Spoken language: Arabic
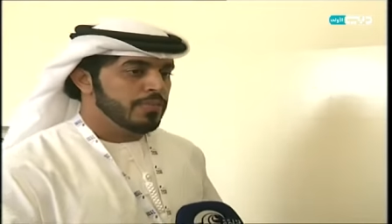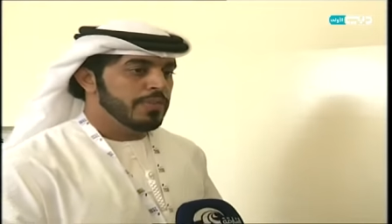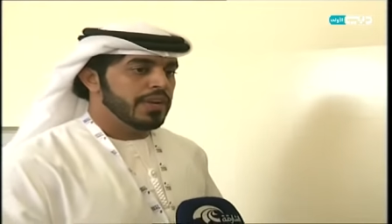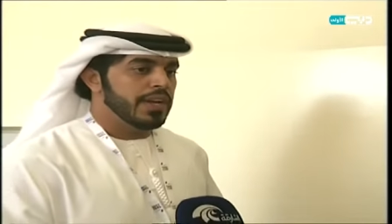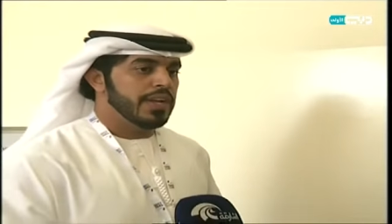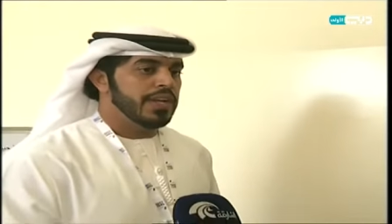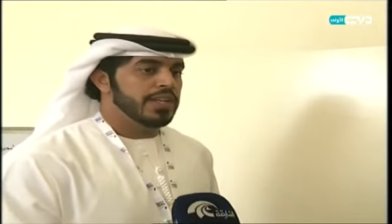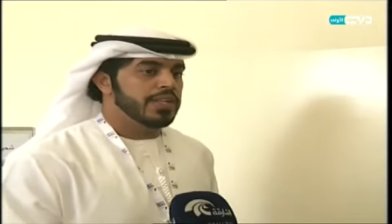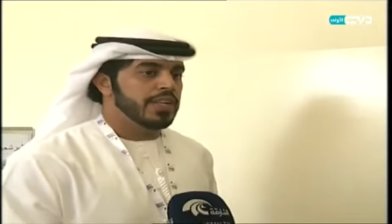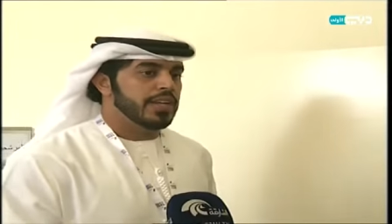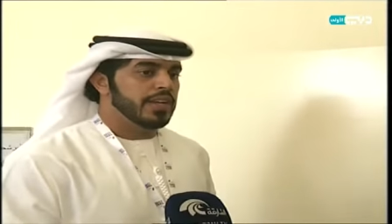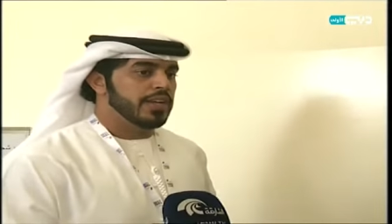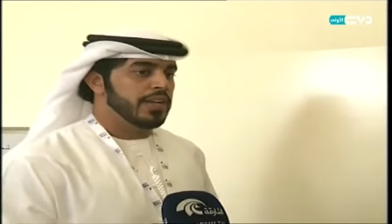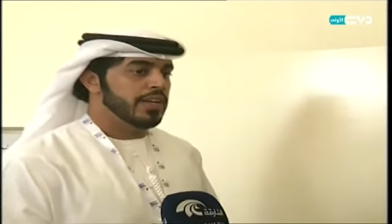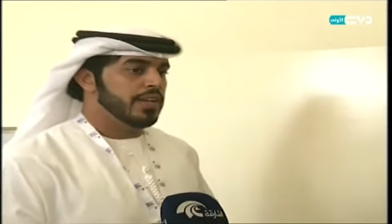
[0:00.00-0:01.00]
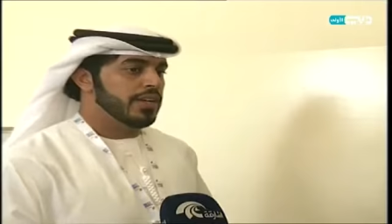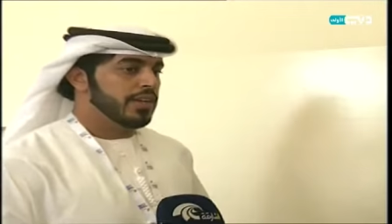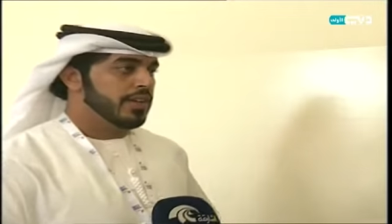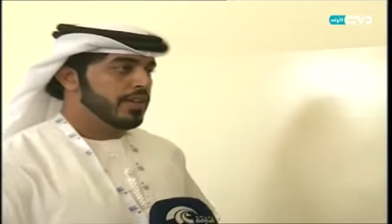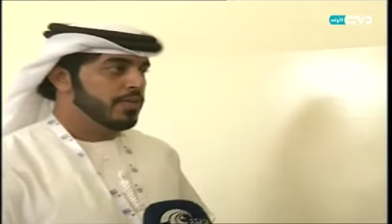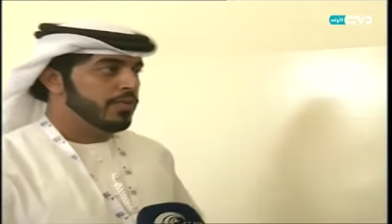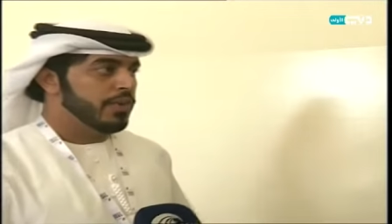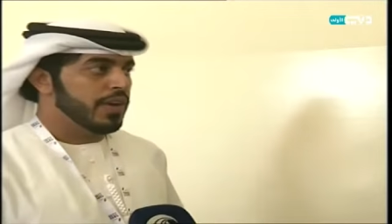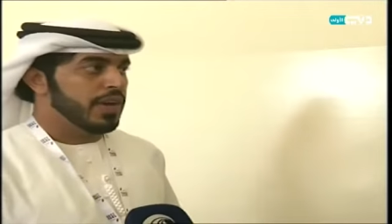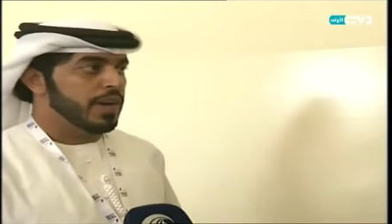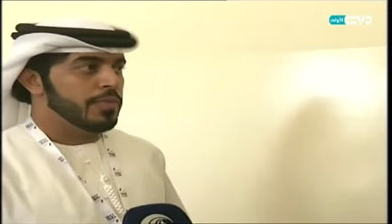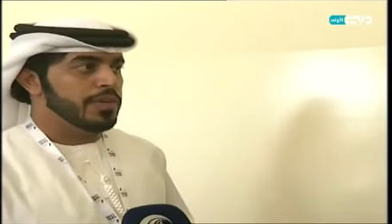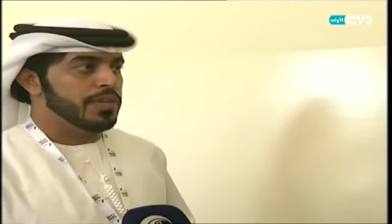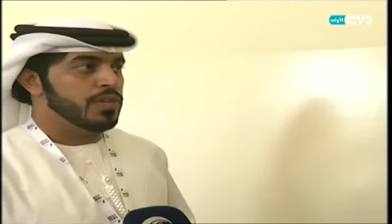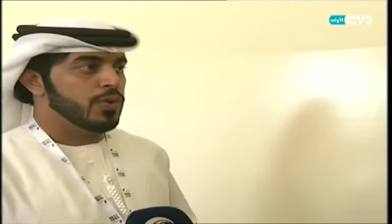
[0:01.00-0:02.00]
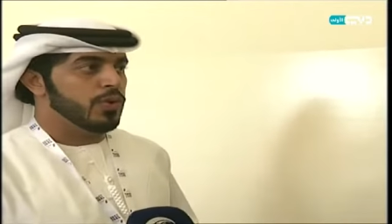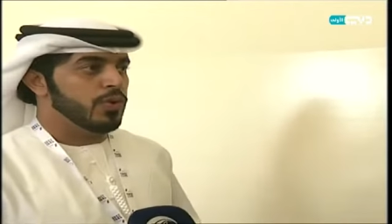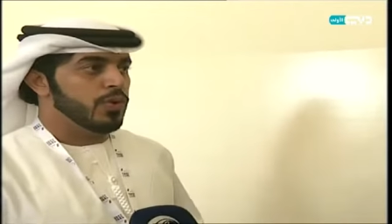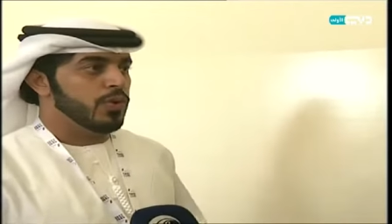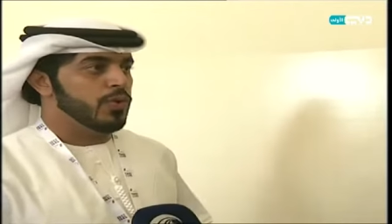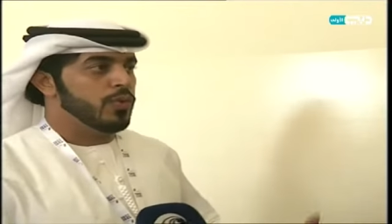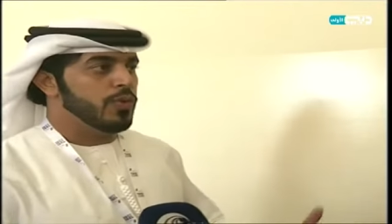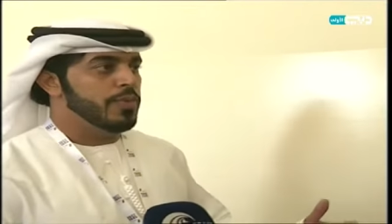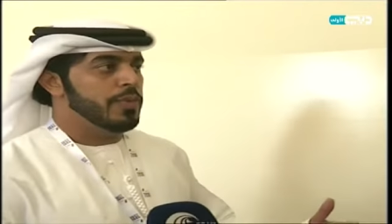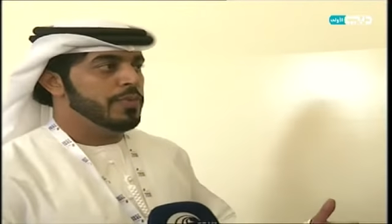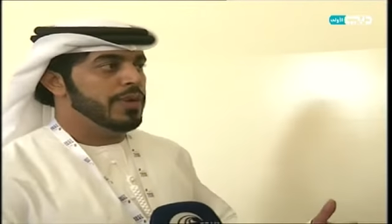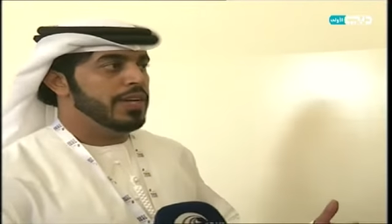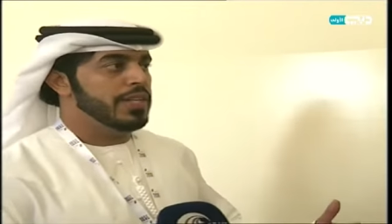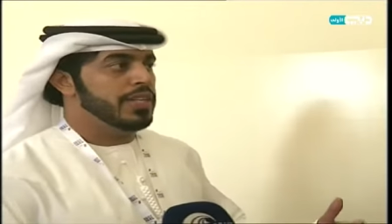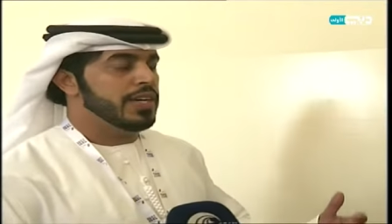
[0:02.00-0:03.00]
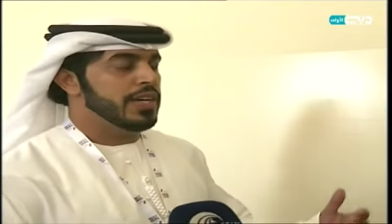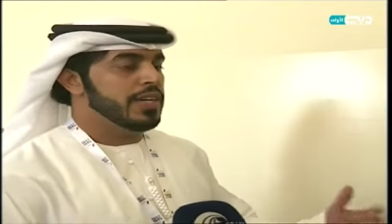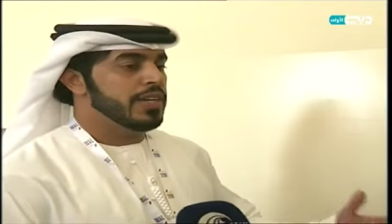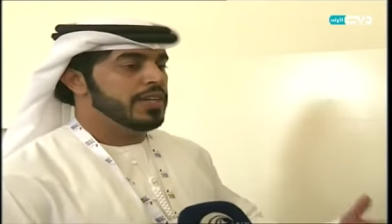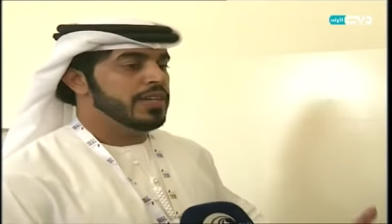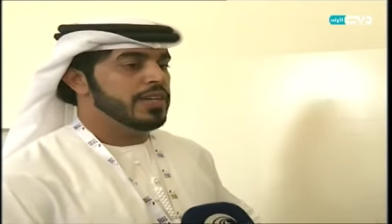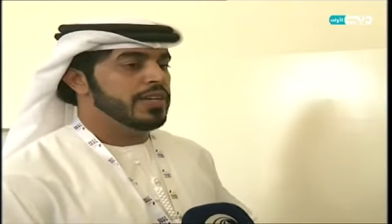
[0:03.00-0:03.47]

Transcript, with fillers: مرحلة المراقبة الدخول ومن بعدها